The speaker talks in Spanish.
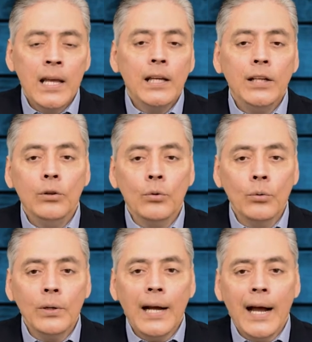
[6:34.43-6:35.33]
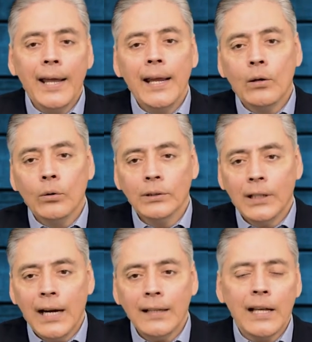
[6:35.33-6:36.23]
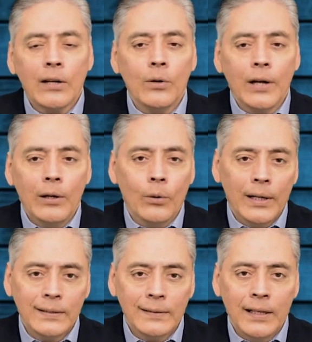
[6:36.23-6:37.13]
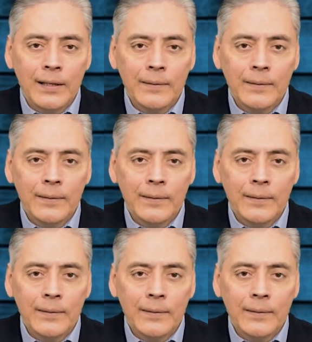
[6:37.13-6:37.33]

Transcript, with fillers: y nunca encontrarte con el oeste.